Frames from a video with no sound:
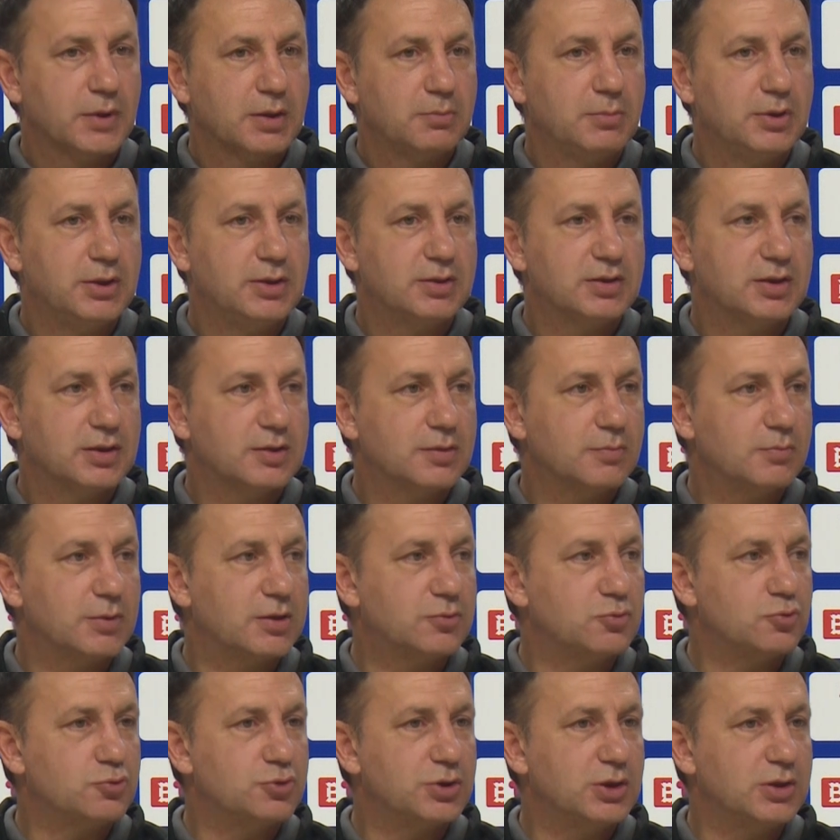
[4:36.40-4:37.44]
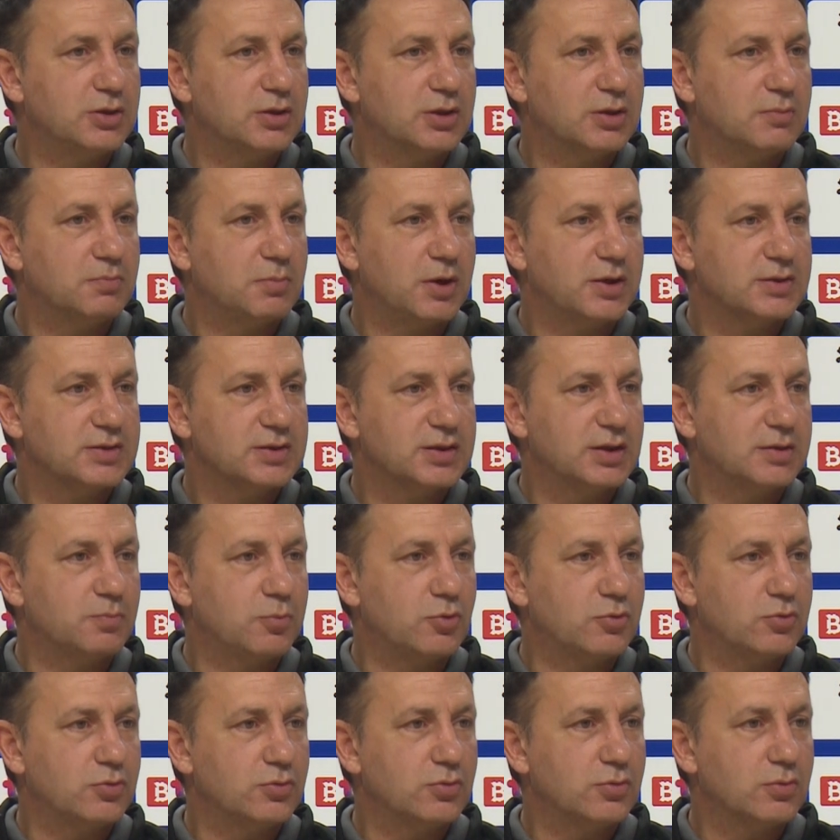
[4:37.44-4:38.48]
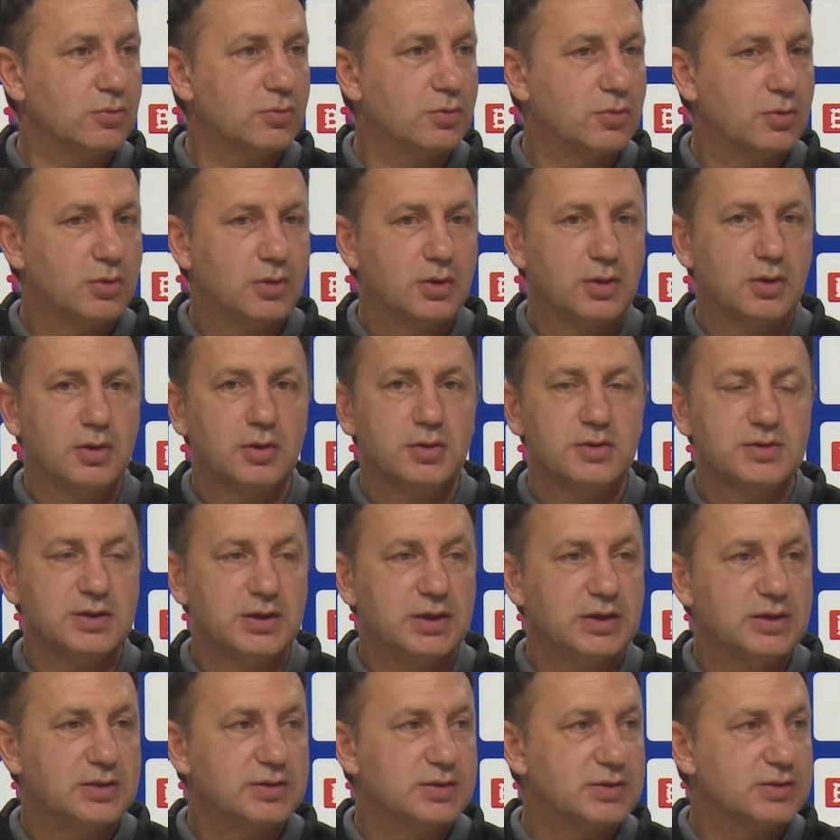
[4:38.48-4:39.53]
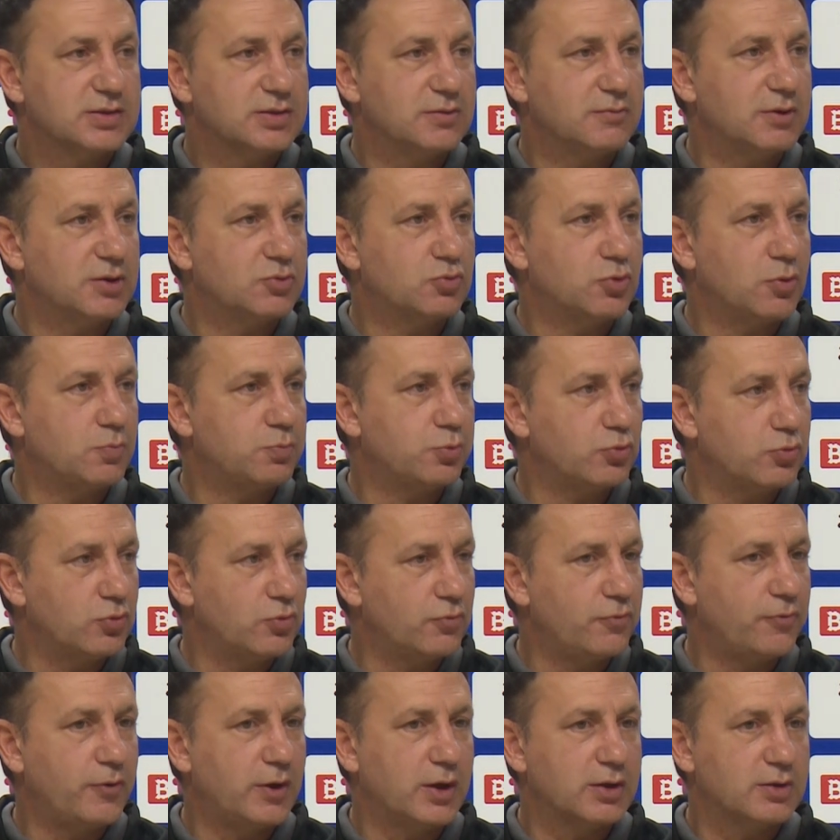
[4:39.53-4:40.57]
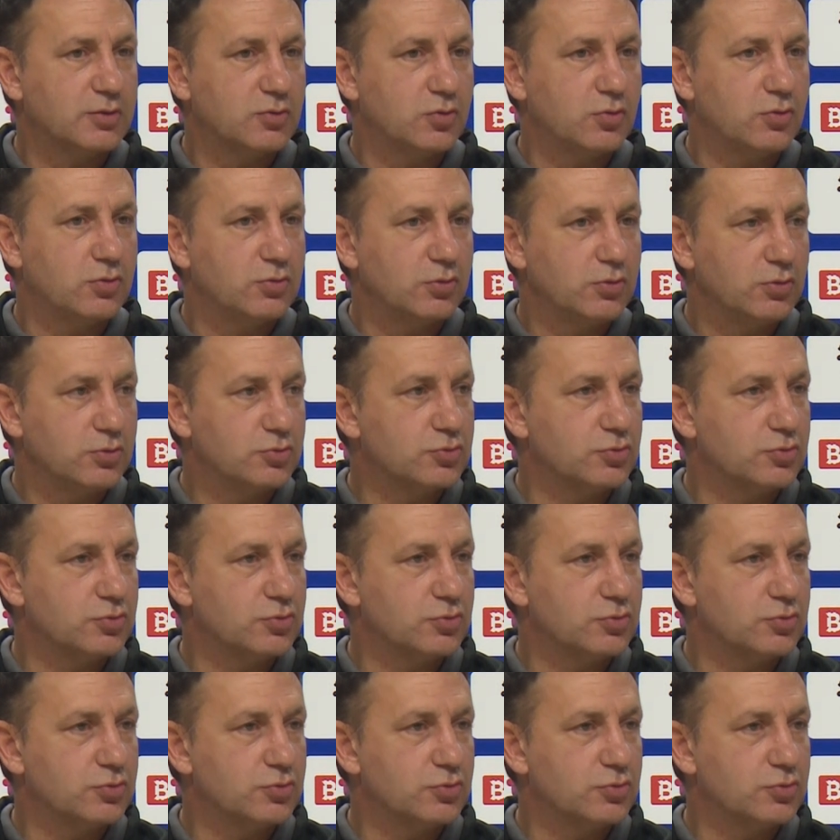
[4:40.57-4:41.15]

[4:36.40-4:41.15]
milli takımlar düzeyinde basketbolun seyircisi ve topluluğu farklı oluyor.